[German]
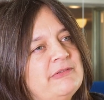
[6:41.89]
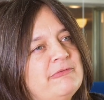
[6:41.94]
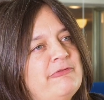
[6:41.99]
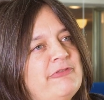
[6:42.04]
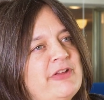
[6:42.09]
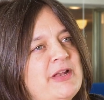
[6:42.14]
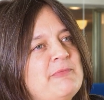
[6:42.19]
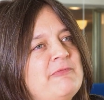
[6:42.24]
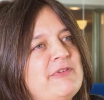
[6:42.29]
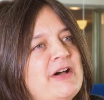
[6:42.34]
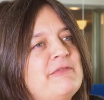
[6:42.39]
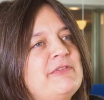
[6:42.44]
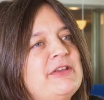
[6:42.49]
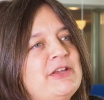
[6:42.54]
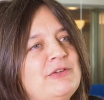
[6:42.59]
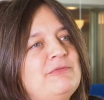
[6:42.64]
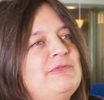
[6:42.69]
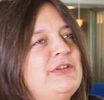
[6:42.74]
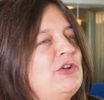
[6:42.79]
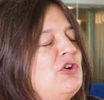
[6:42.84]
dem Film war, wie,
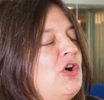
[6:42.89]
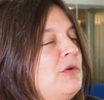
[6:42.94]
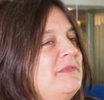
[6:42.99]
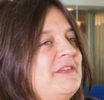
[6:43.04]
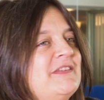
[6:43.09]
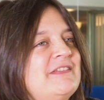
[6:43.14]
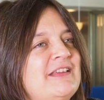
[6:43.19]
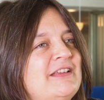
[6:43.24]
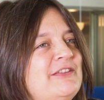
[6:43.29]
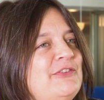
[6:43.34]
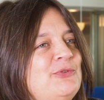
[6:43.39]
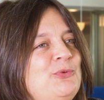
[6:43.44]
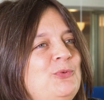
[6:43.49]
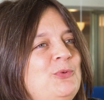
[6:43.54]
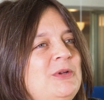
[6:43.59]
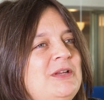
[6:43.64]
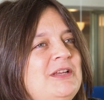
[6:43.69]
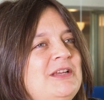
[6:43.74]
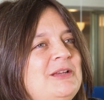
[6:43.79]
wie kommt es dazu?